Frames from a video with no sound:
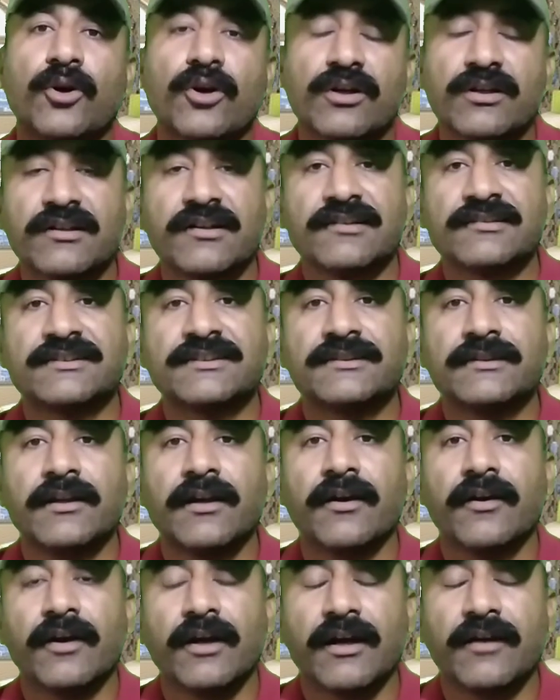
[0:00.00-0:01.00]

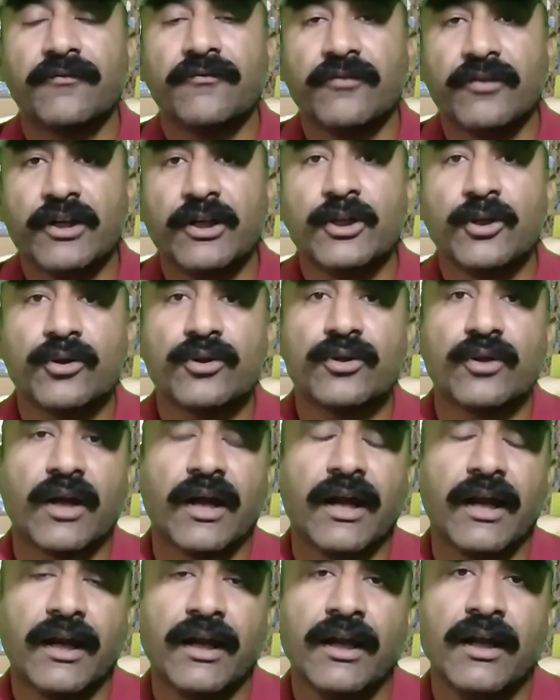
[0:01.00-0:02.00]
डॉक्टर्स वीडियो जो
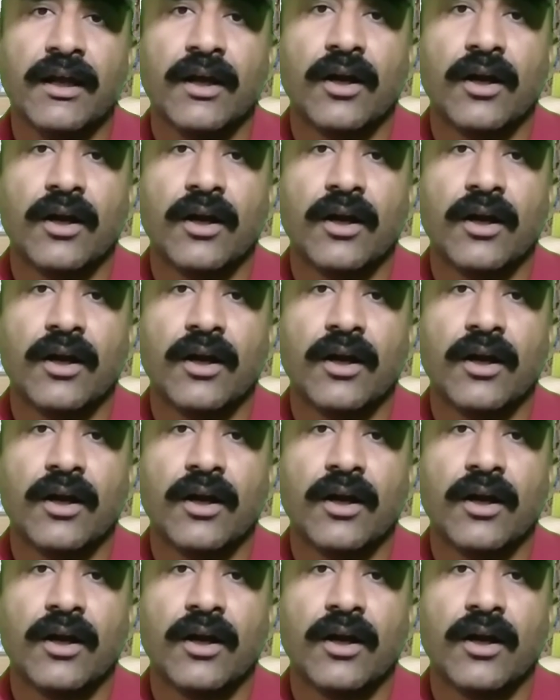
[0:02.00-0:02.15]
हैं